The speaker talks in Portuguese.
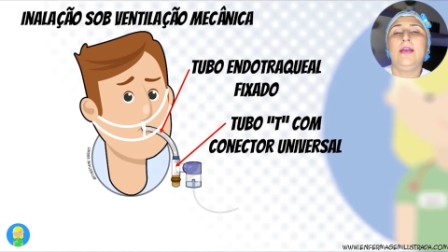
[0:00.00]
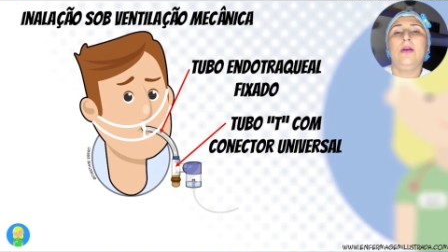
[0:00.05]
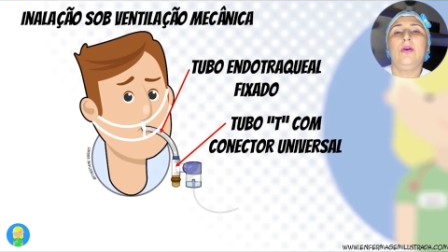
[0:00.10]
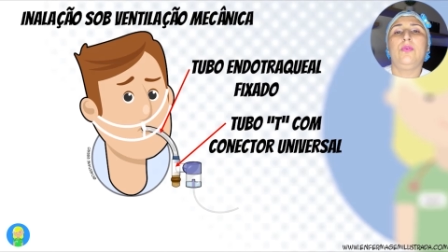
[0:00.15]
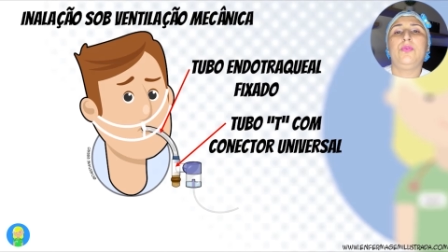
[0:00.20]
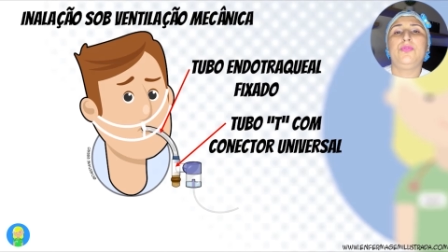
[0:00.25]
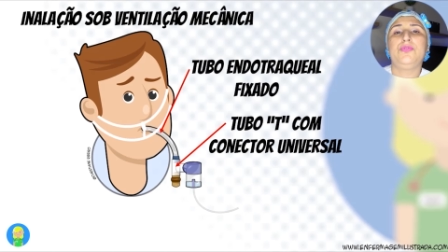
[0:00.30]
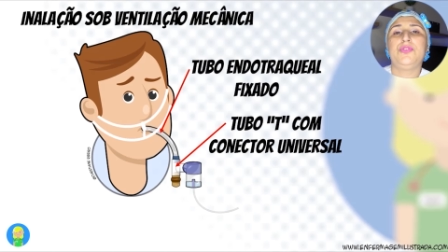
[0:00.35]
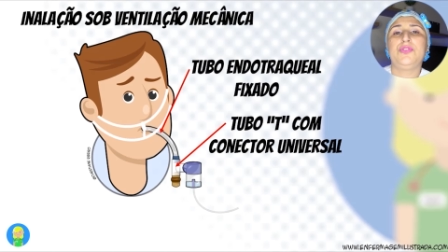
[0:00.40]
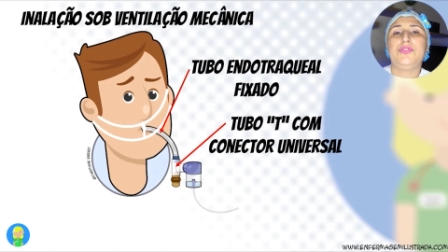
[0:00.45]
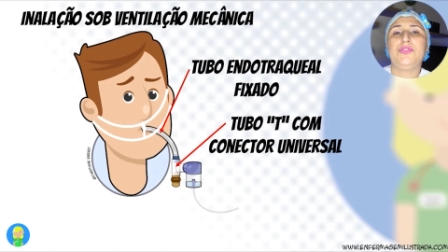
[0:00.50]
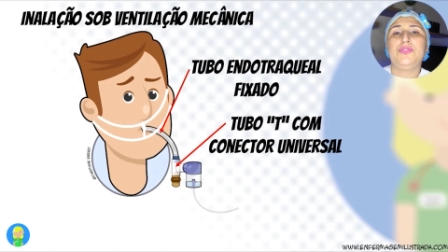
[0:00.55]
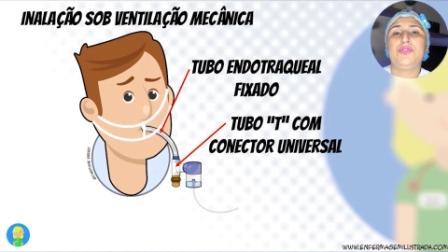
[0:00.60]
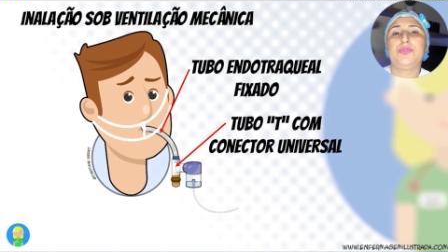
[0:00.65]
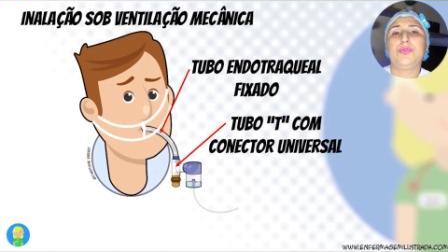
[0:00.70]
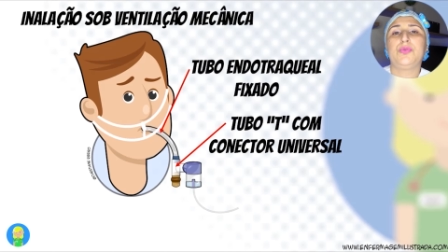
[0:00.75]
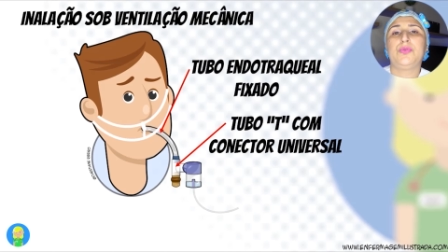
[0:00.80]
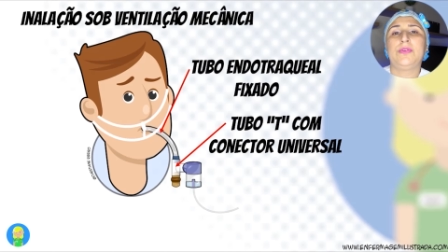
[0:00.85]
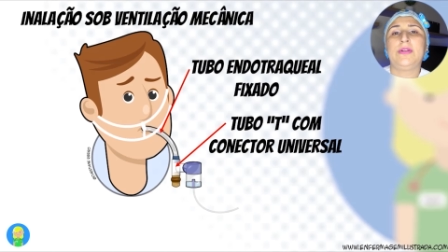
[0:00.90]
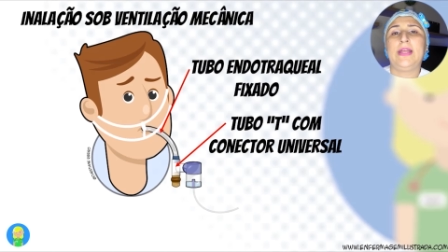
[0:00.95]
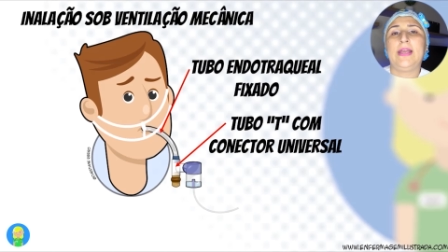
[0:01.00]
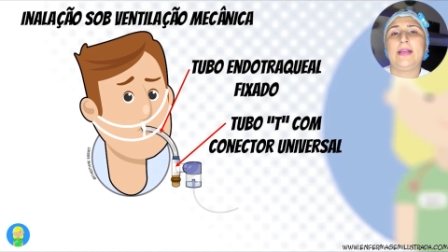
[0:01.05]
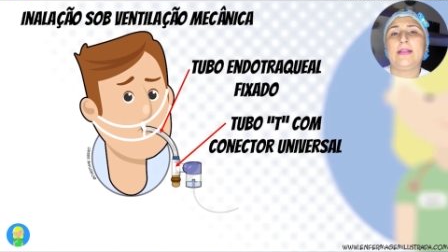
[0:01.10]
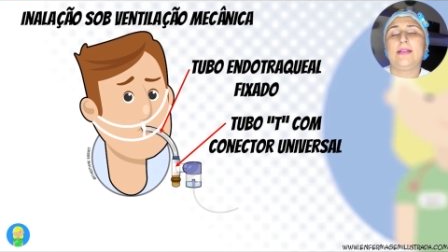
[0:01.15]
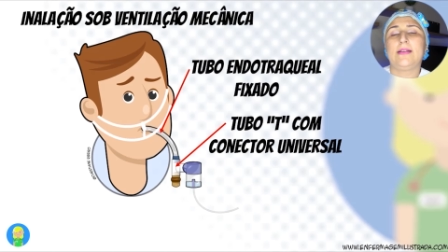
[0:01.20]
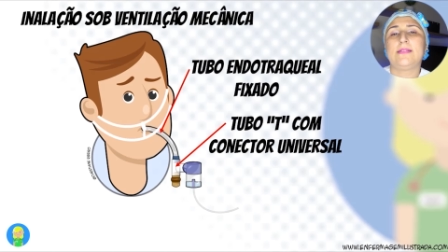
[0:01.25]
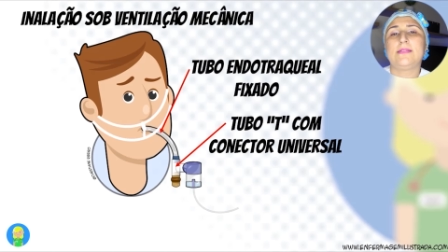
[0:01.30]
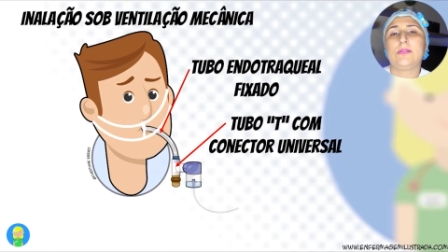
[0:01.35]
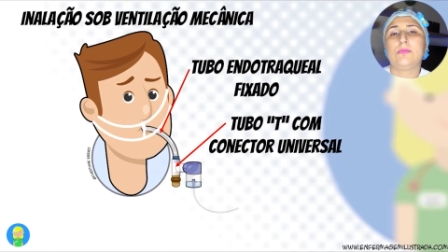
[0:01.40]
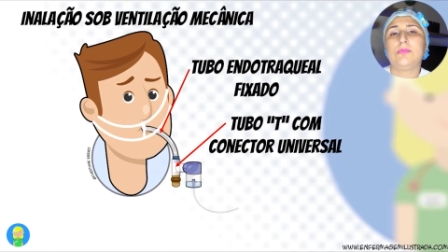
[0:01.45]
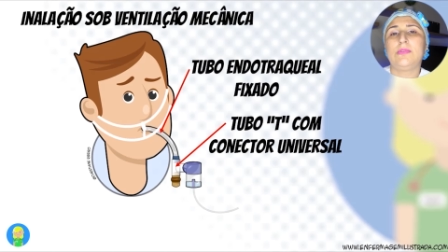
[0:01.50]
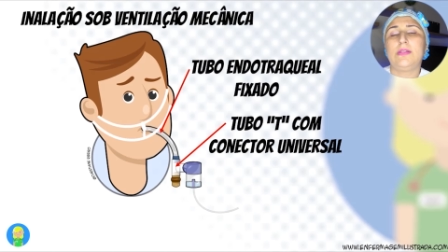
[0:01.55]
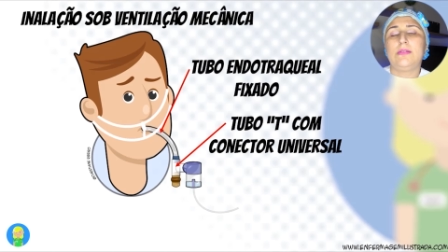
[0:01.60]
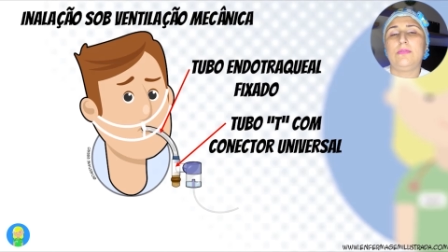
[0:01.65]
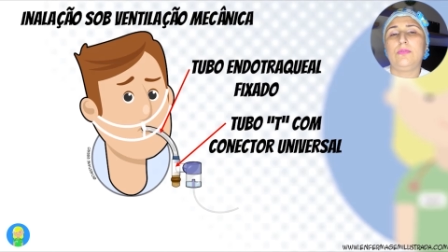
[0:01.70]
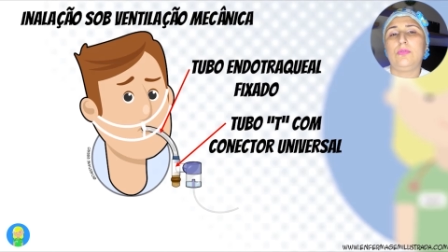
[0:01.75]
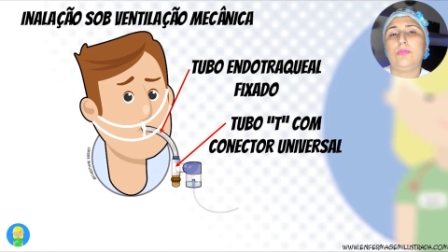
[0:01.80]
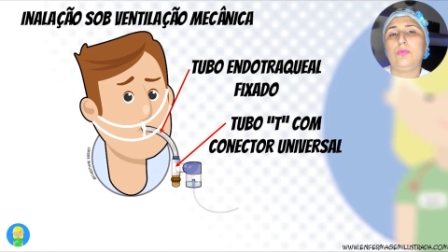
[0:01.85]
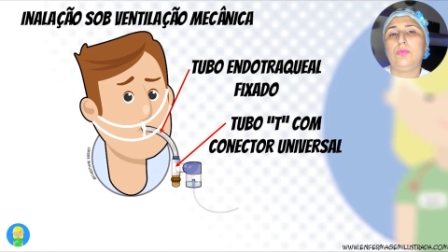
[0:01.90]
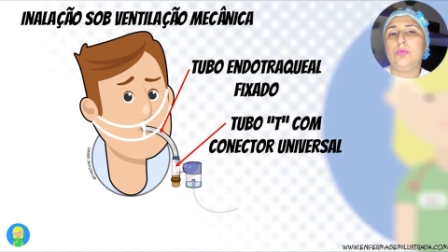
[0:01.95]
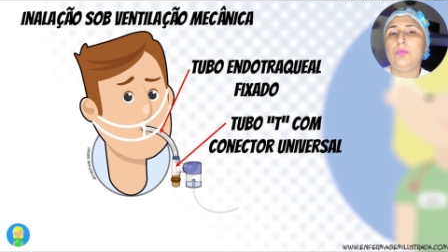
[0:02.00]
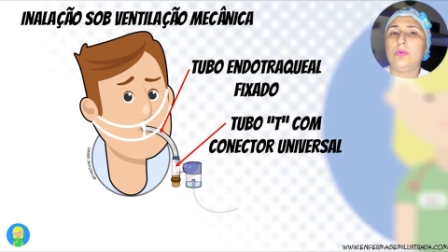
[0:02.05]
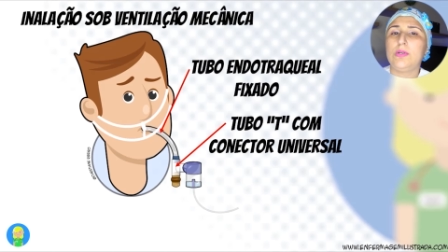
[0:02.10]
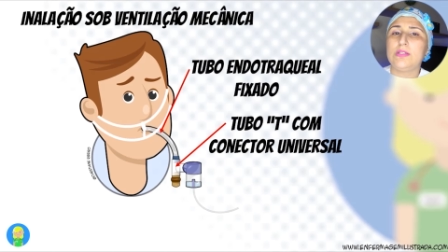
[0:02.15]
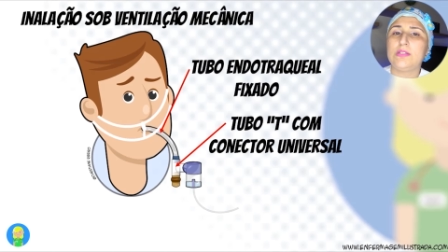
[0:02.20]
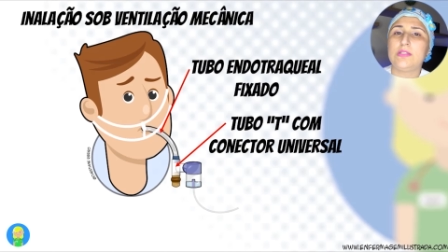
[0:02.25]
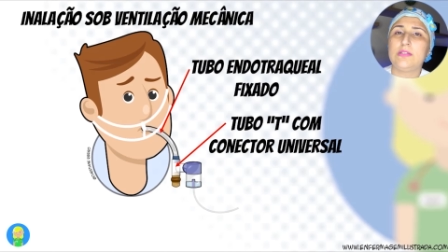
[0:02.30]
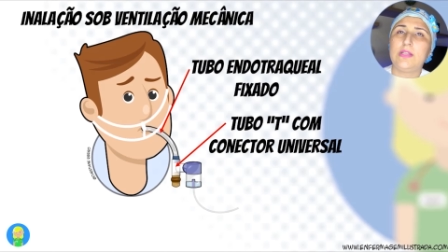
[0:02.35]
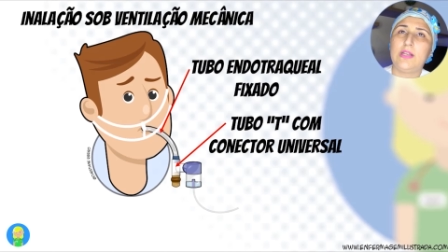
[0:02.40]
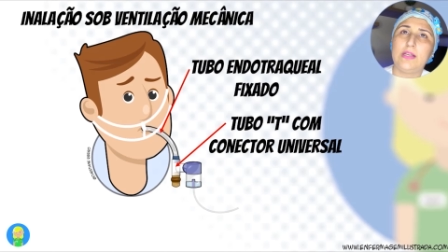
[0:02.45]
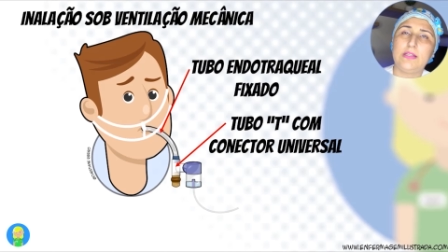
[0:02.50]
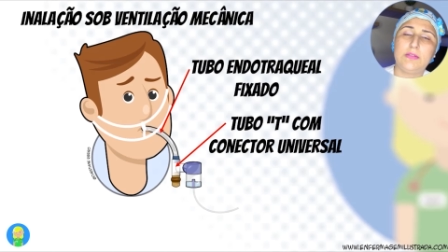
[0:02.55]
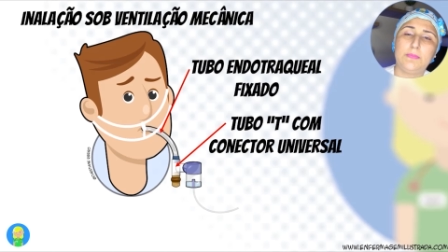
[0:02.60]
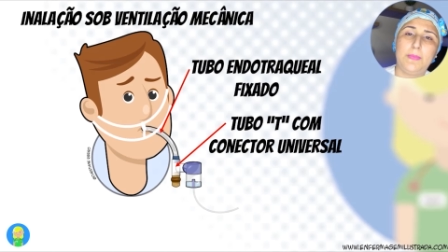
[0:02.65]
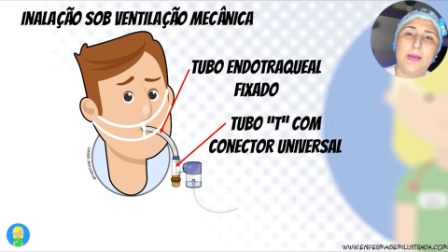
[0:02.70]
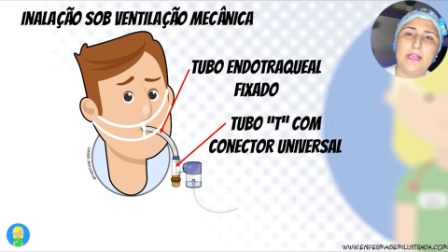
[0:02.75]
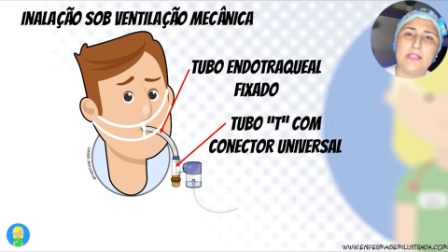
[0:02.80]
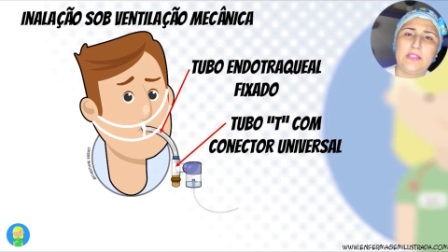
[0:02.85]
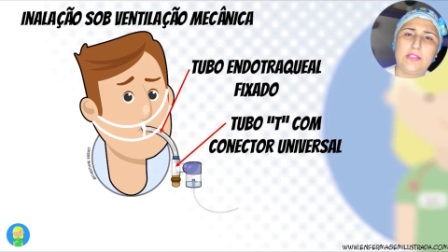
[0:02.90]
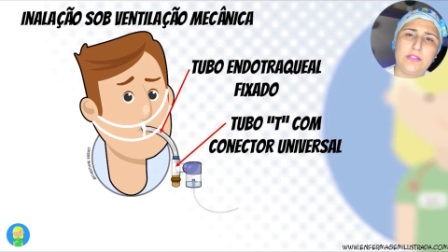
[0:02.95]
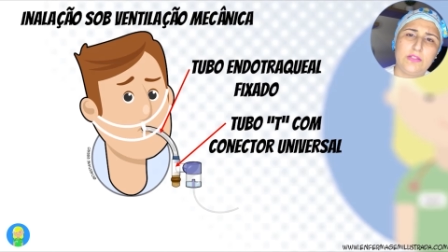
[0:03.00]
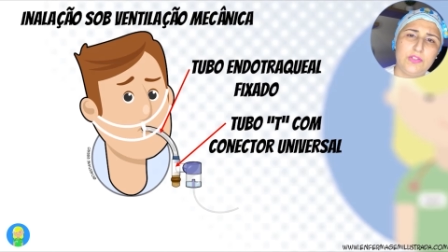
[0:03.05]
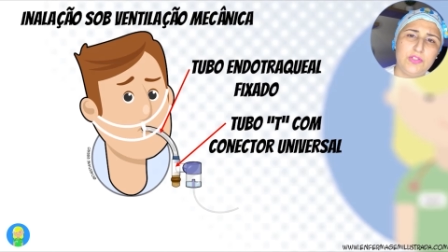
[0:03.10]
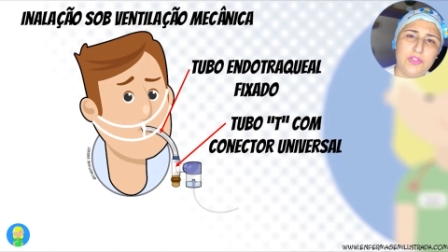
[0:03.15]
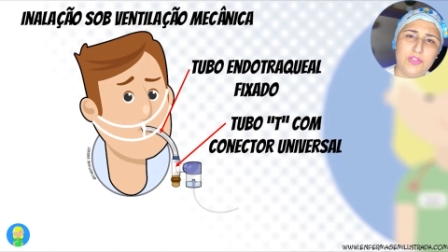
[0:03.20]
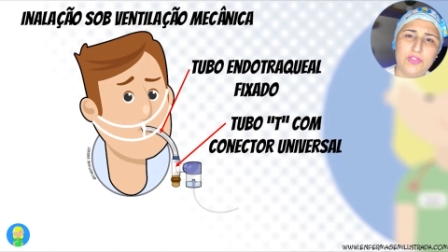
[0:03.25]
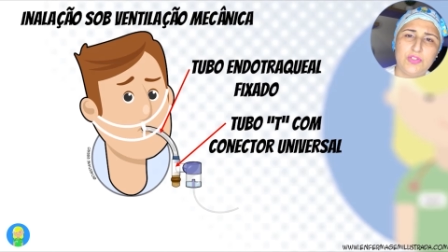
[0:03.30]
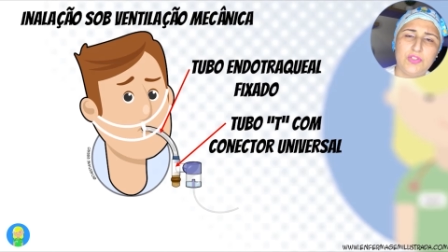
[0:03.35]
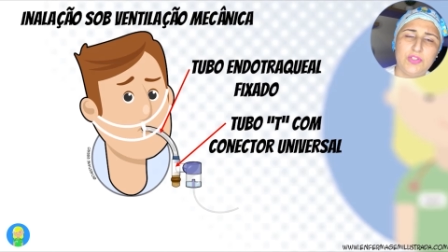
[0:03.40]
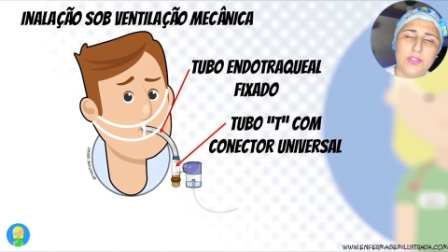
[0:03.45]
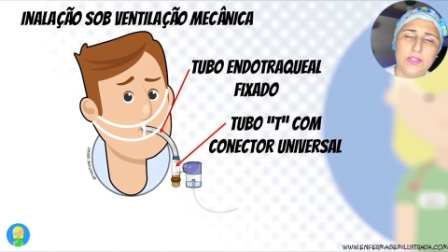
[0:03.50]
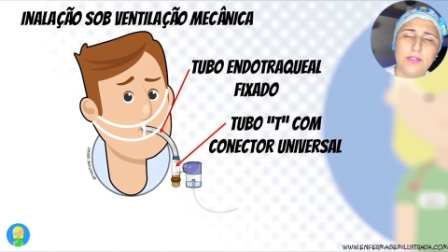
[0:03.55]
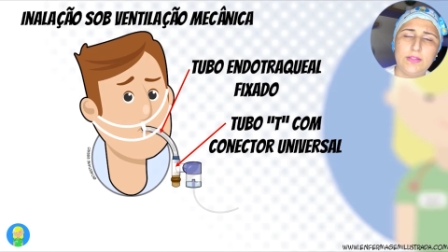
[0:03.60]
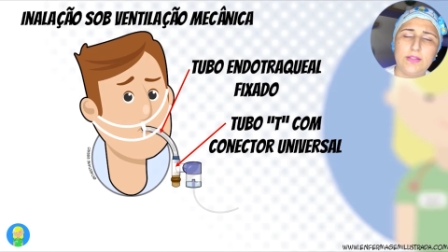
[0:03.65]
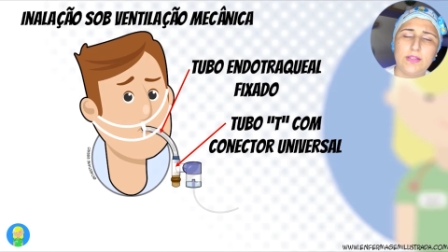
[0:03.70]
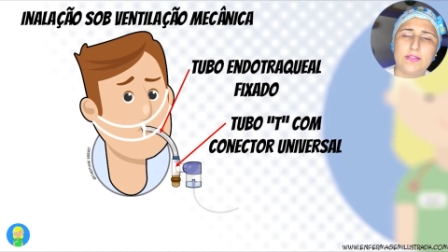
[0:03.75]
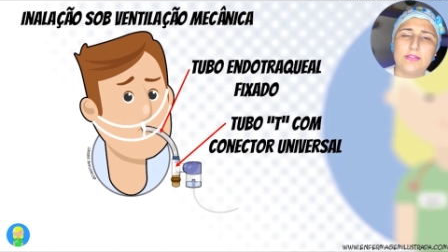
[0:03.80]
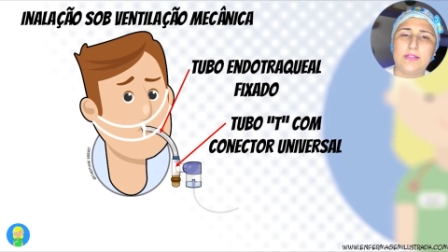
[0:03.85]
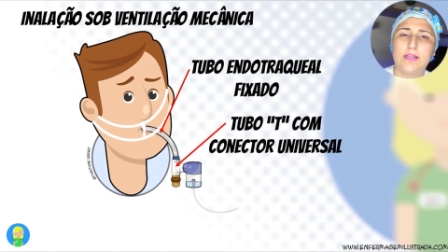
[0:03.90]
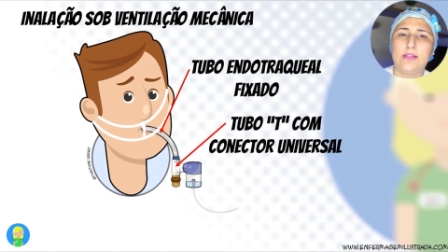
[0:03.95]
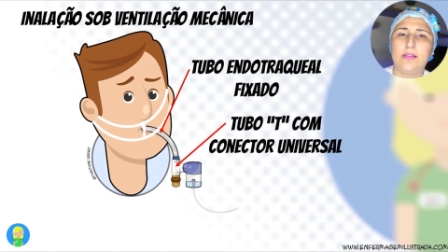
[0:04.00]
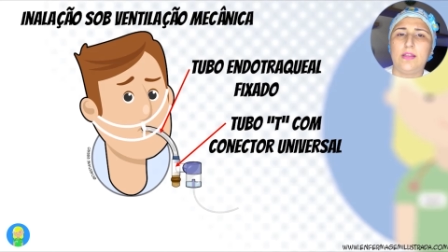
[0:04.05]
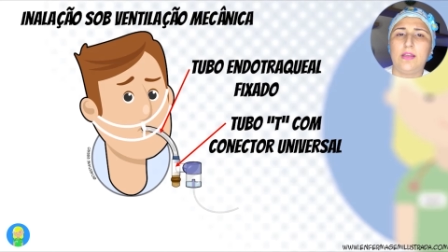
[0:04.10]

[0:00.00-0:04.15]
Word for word: Onde a gente conecta, que são duas, três peças distintas, tá?